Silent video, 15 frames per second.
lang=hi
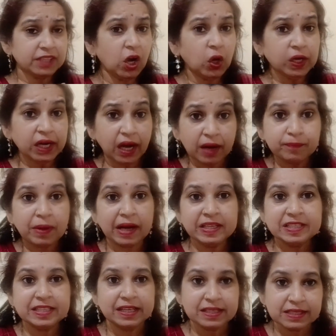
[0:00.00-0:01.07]
और बाई
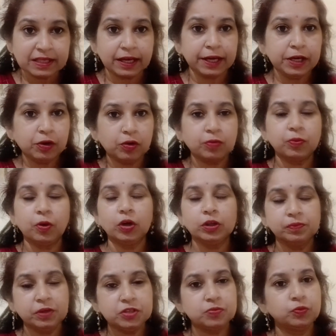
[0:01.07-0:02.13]
चांस कई लोग बहुत
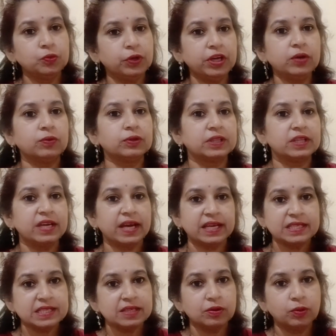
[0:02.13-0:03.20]
मजबूरी होती है
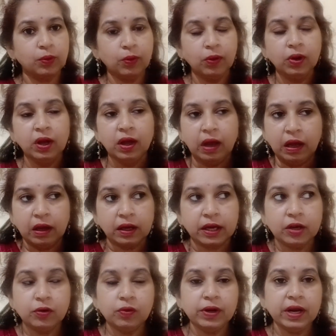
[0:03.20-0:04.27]
जिनको
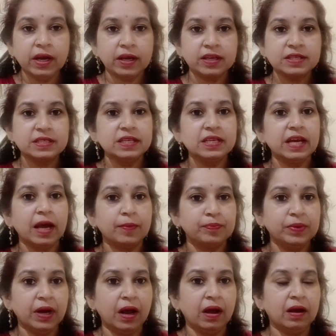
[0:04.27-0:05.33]
किन्होंने किसी ने
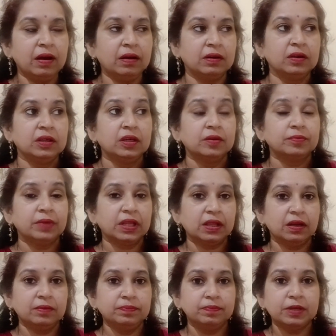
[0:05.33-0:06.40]
अपना
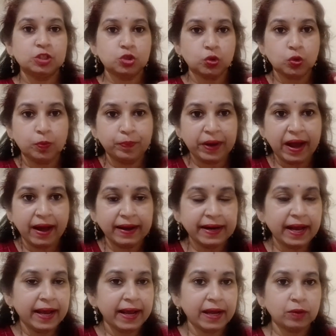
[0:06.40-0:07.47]
मतलब बच्चों को पढ़ाना
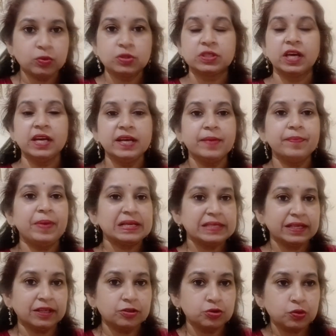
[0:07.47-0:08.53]
है उसके लिए पैसे
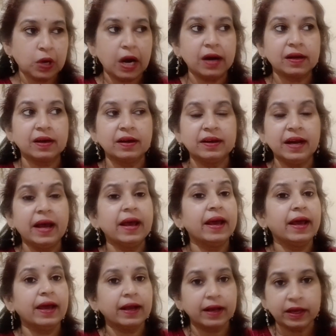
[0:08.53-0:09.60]
का जुगाड़ करना
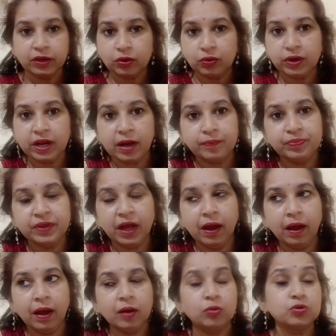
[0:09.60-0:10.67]
है कईयों ने अपना
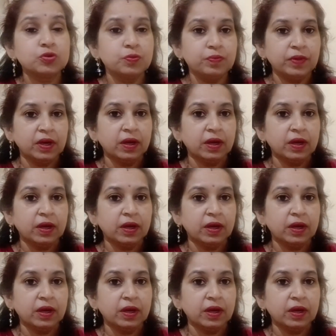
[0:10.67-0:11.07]
कुछ